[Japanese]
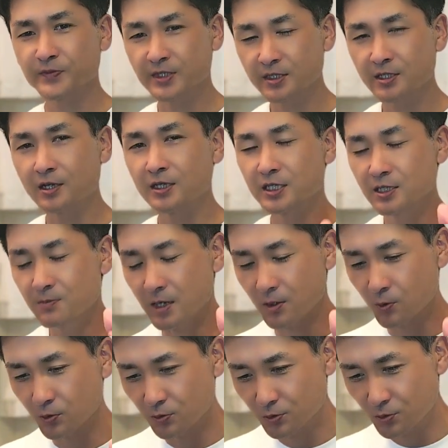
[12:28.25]
ただ今
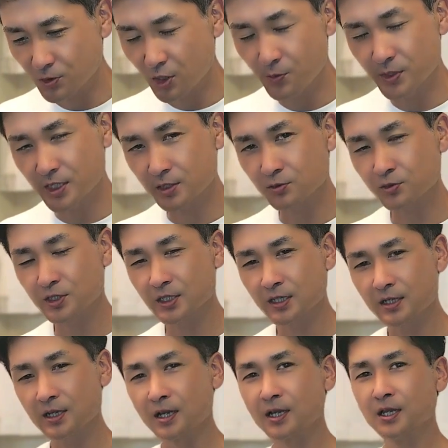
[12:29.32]
この動画を見た時か
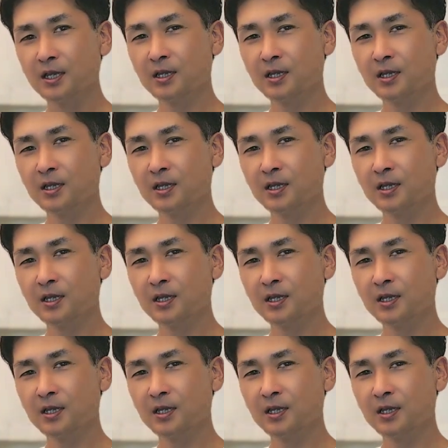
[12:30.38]
ら